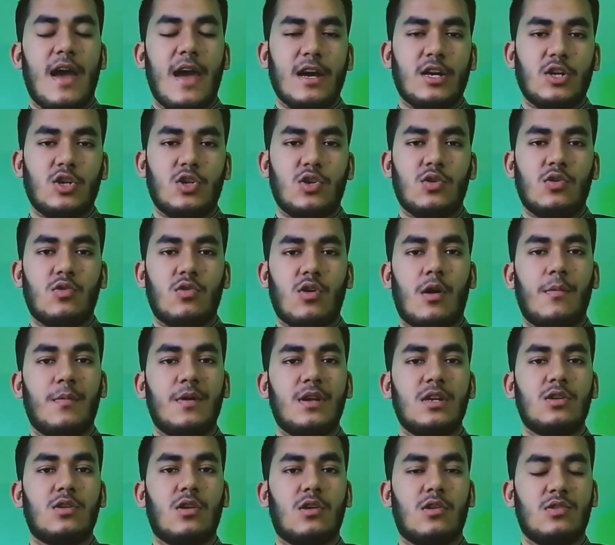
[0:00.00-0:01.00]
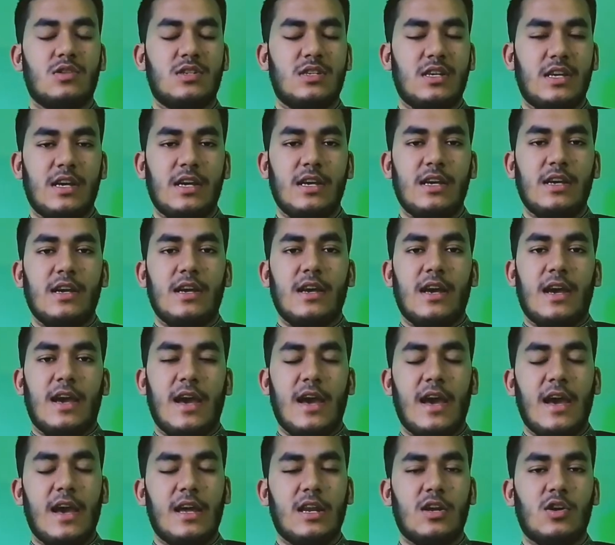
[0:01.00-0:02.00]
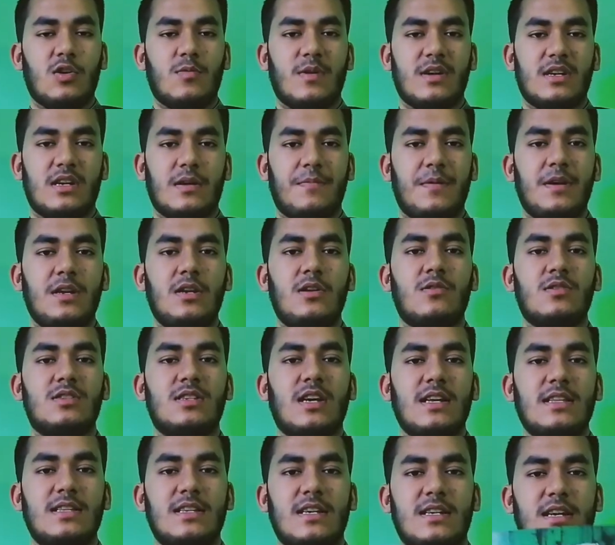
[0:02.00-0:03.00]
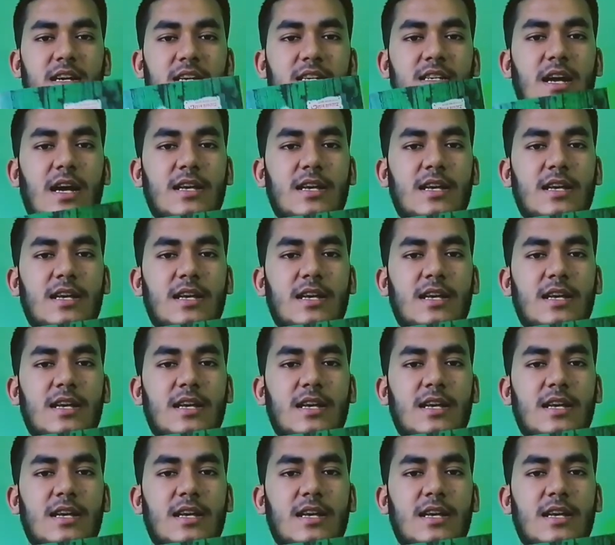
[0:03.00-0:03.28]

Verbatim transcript: একশো কমেন্ট করো যে হ্যাঁ এরকম একটা ভিডিও চাই যেটা